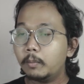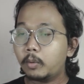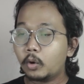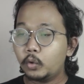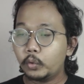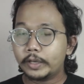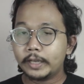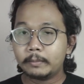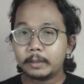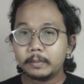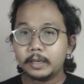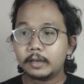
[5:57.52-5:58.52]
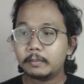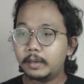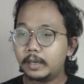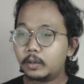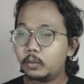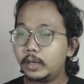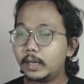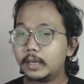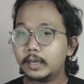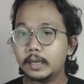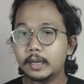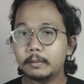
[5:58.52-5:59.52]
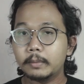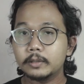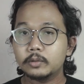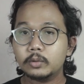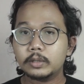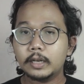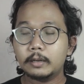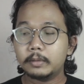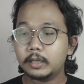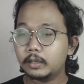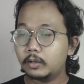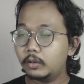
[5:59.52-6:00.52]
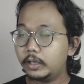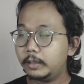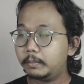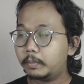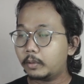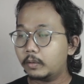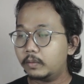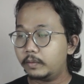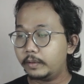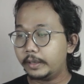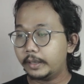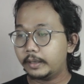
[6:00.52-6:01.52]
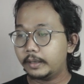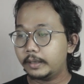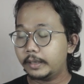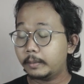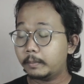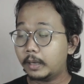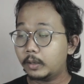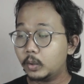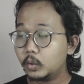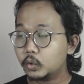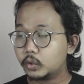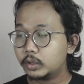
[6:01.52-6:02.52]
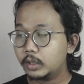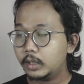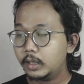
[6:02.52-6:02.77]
Produknya emang benar-benar udah nggak masuk dalam kategori profit yang bagus.